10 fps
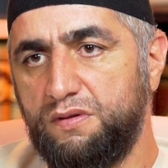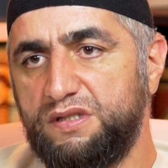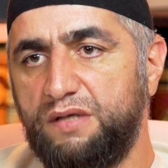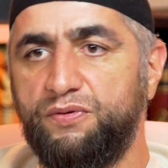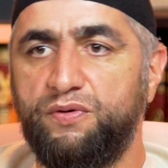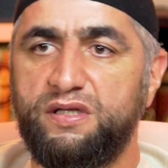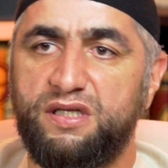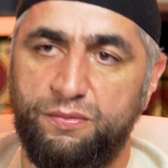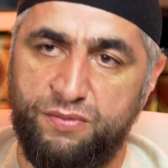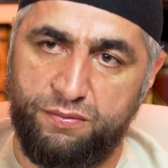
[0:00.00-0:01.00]
забивают
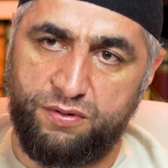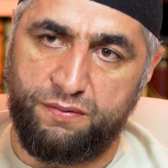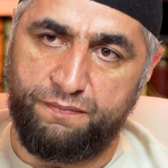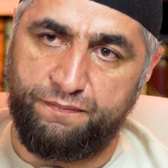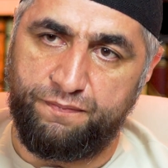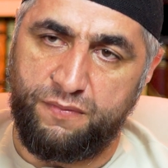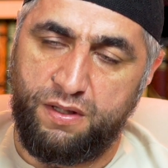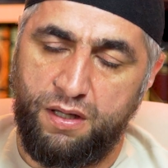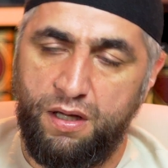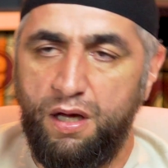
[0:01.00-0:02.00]
камнями.
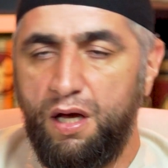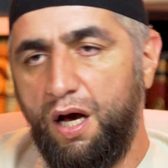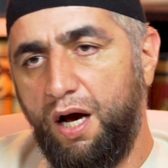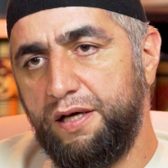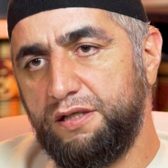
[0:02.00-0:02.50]
А